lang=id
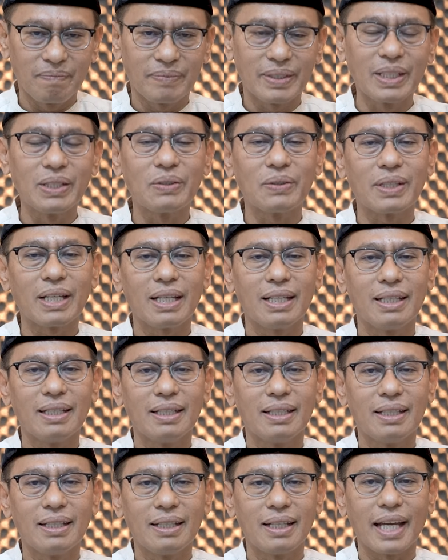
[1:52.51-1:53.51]
Gitu ya.
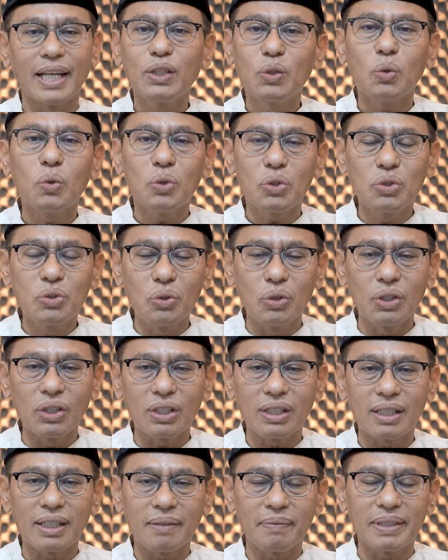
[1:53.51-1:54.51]
itu
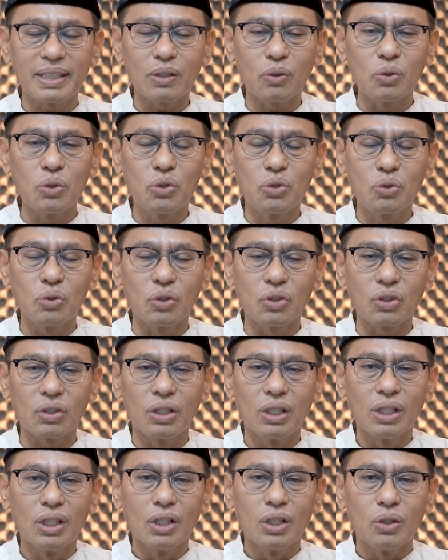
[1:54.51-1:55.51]
uzur, namanya uzur